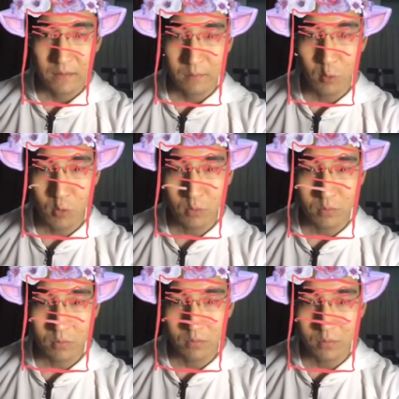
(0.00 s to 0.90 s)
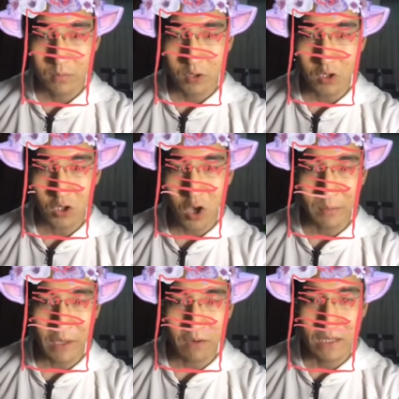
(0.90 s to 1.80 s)
ผู้ต้องตอบ
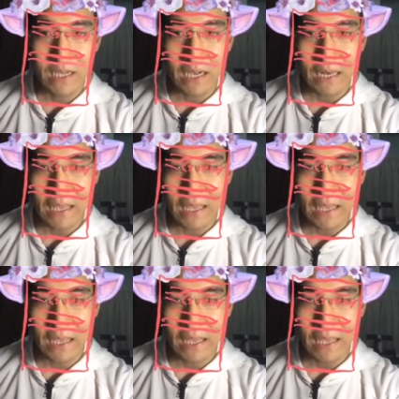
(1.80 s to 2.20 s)
เกี่ยวกับเรื่องอะไร